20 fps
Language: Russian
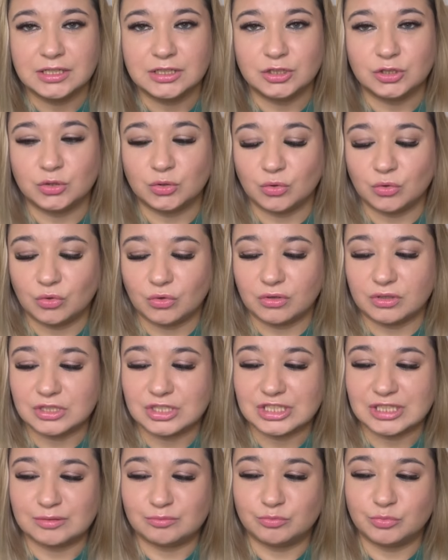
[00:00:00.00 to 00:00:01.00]
то
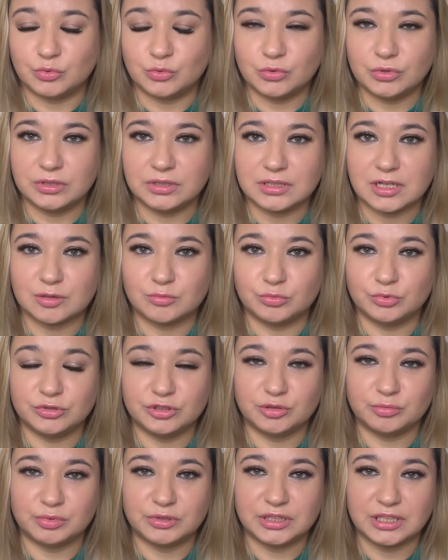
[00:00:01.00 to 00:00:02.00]
шампунь как
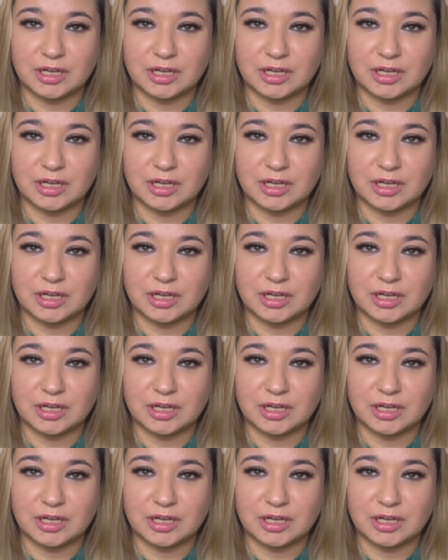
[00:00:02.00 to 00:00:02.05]
будто бы